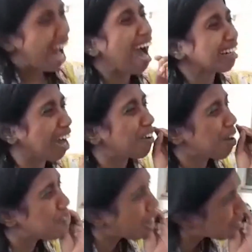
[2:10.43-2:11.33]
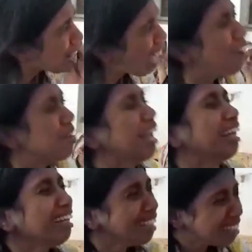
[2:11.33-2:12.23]
আর কাউরে বলবো না আমি
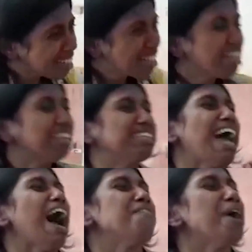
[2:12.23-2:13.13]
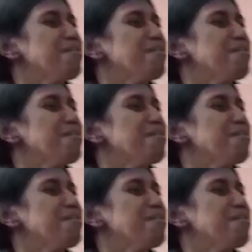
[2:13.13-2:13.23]
যে আমার